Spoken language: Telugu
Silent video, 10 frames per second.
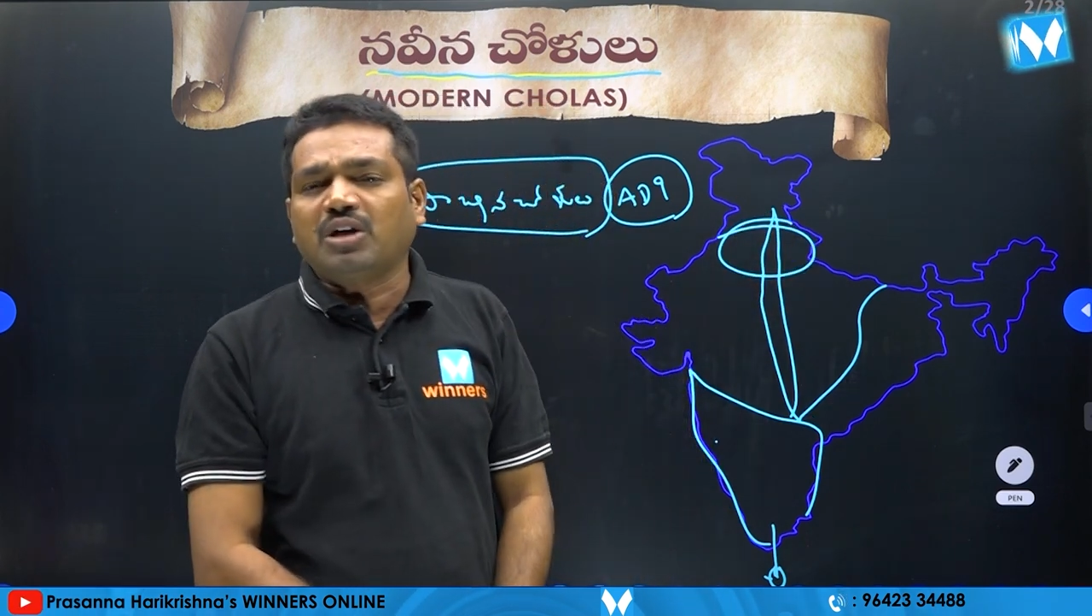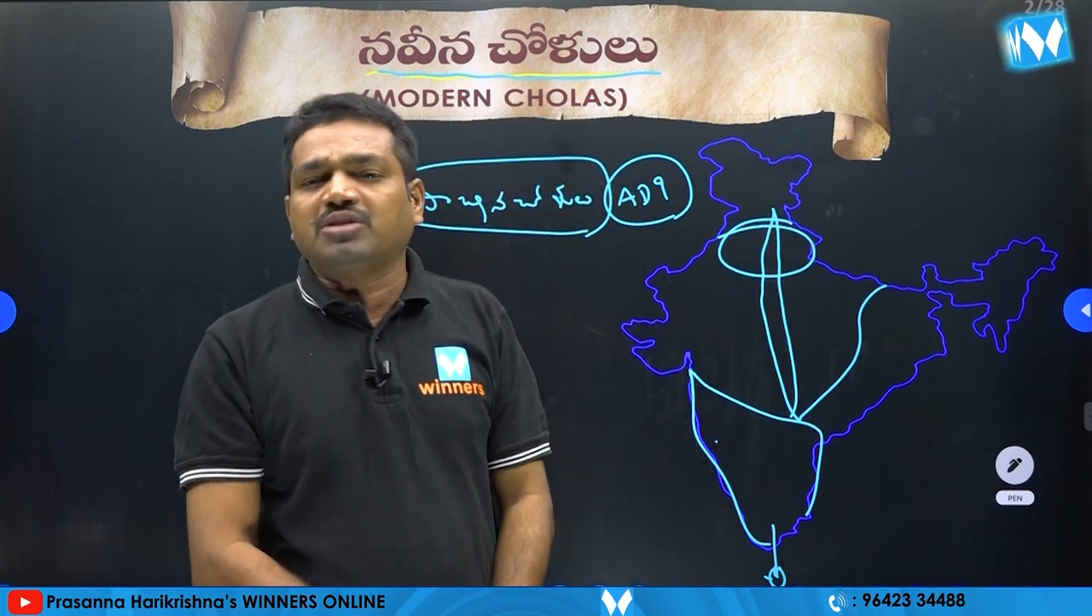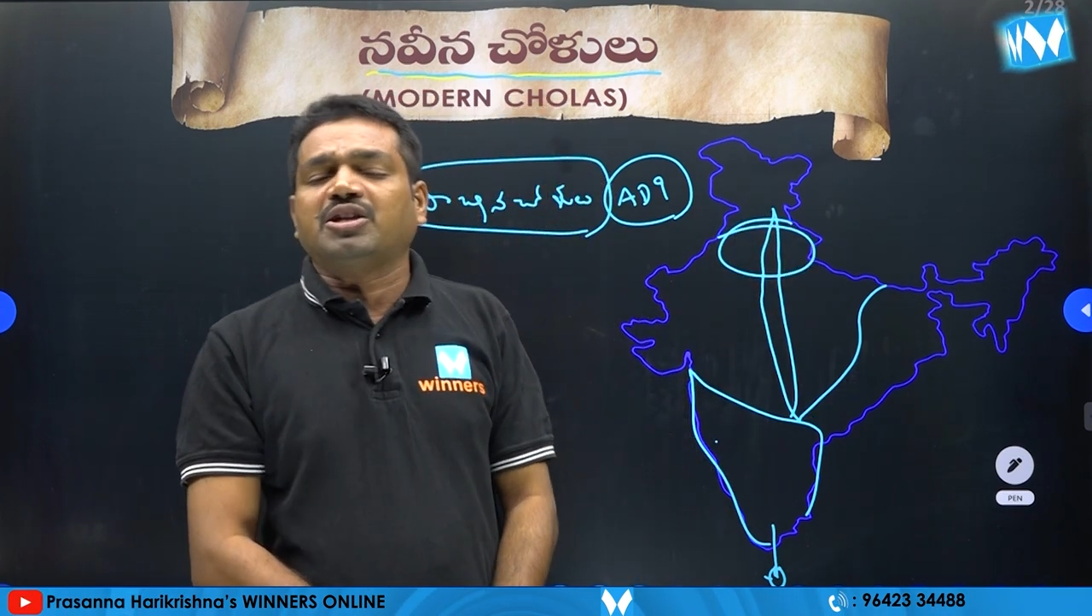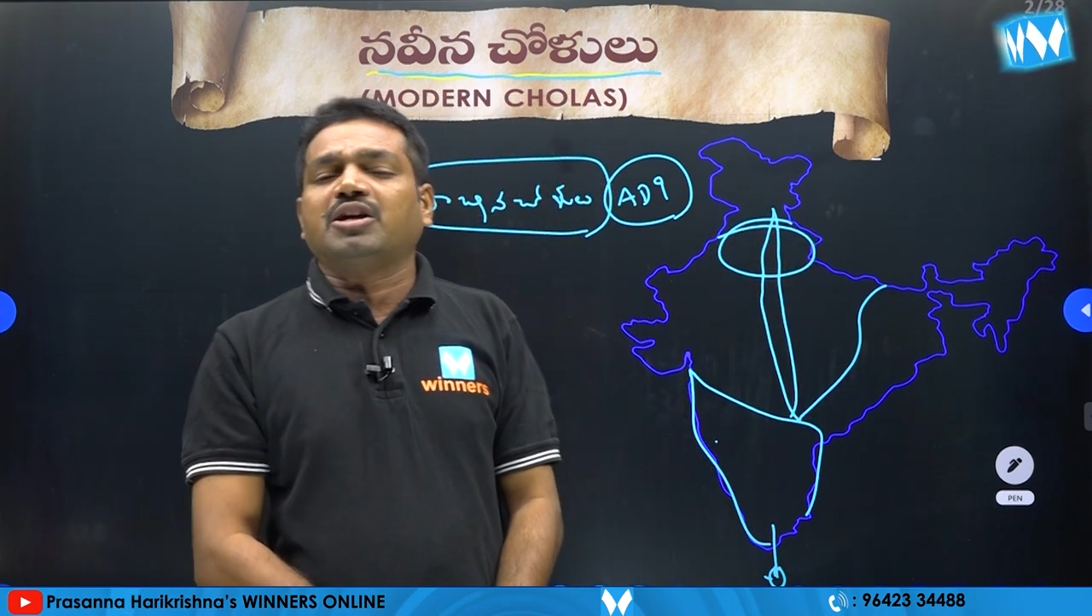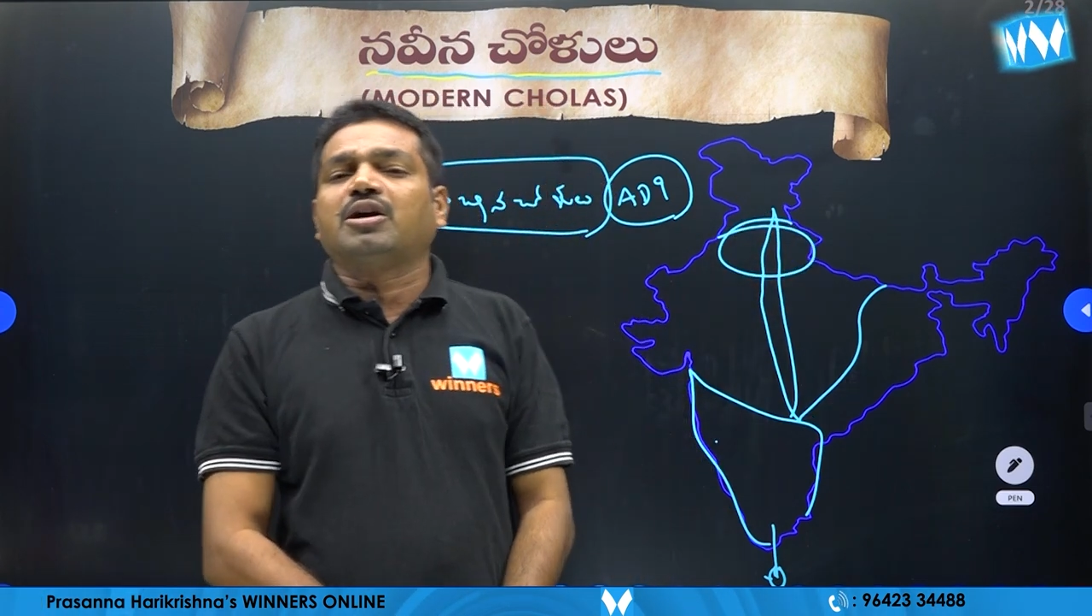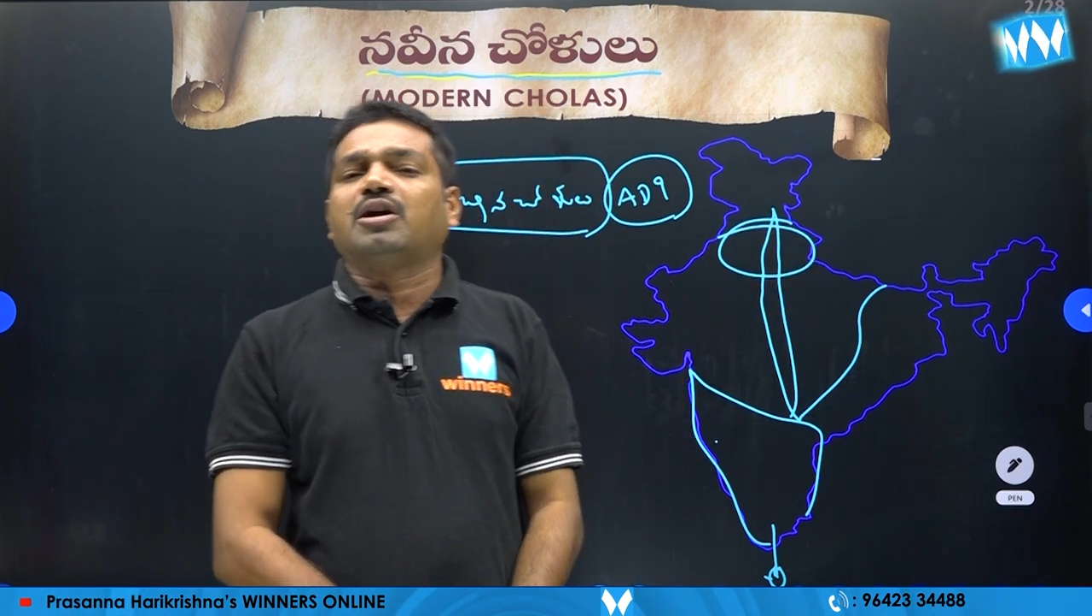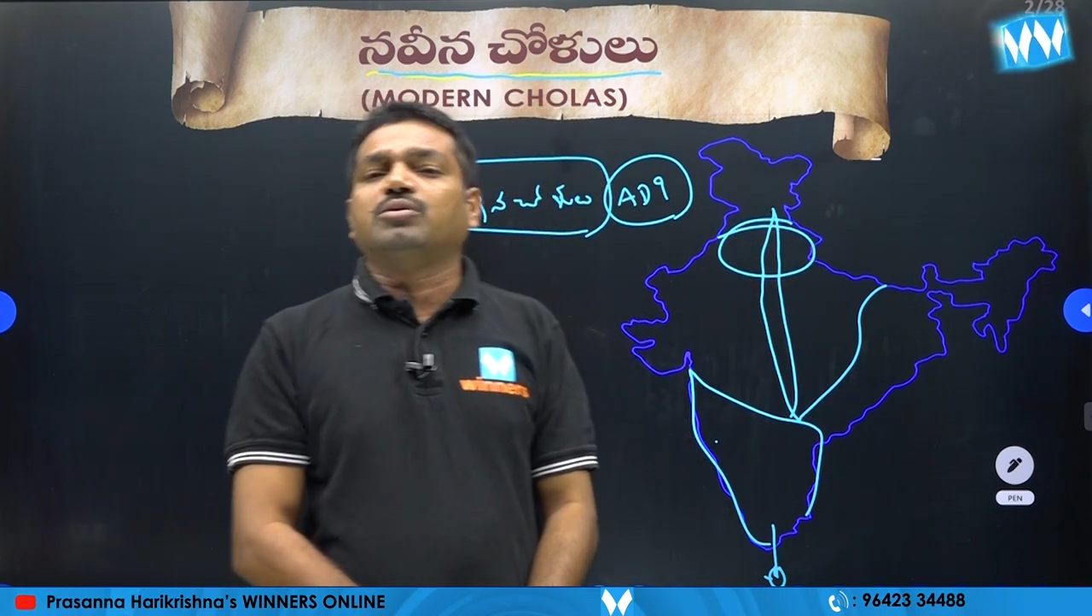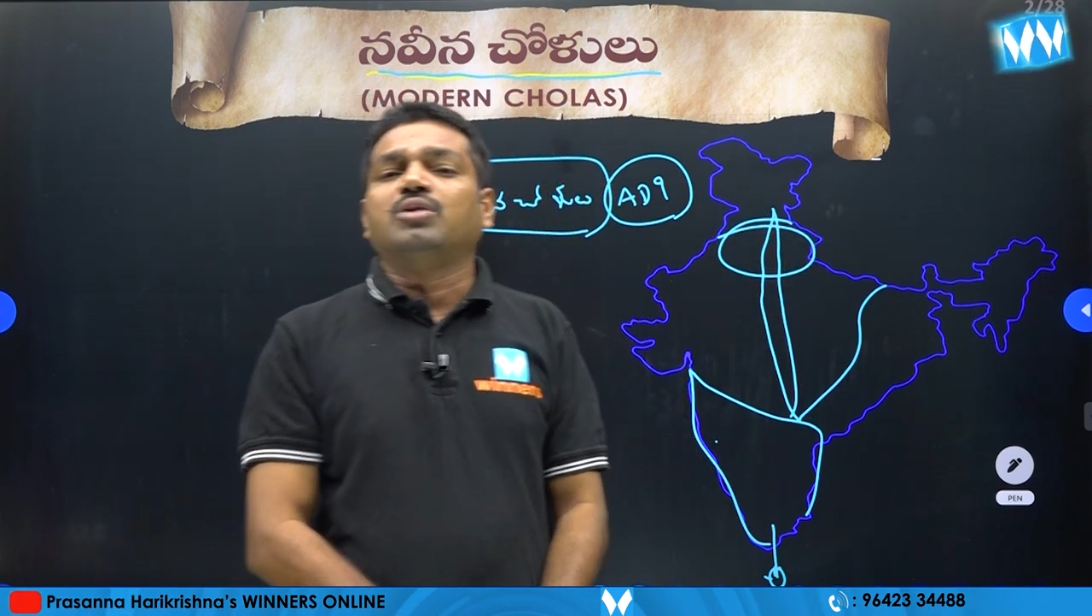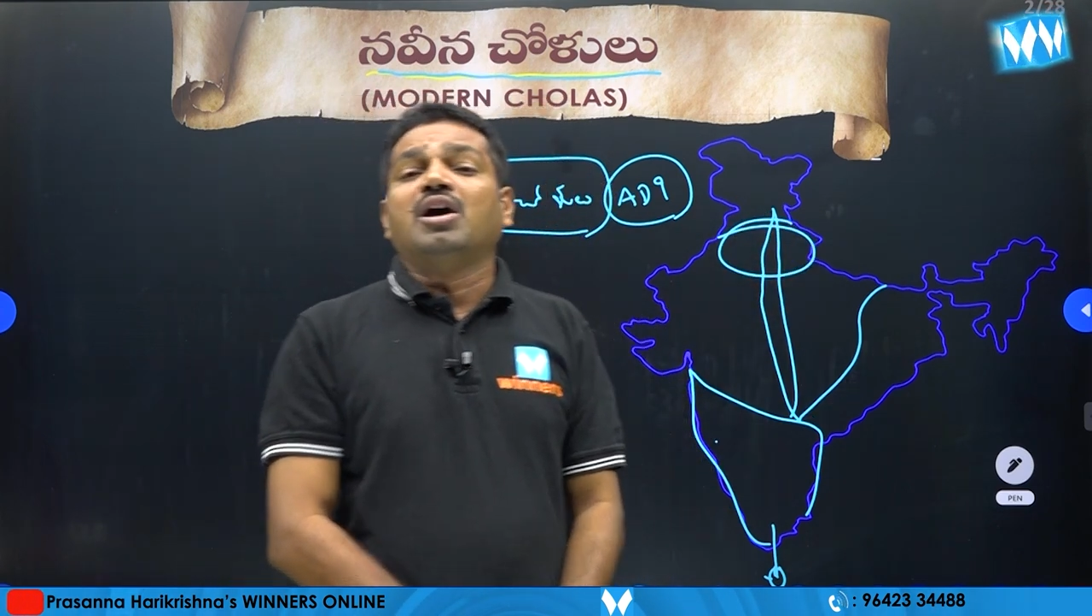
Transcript: అంతేకాదు